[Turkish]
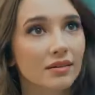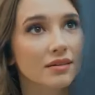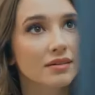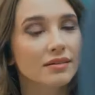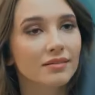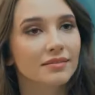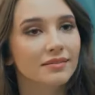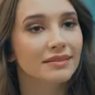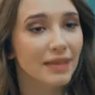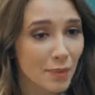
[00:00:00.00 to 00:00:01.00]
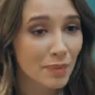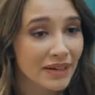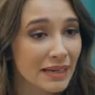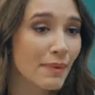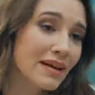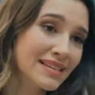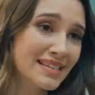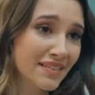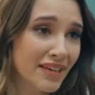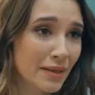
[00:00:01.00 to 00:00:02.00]
yani? Ya parayı ben
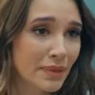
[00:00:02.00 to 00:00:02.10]
size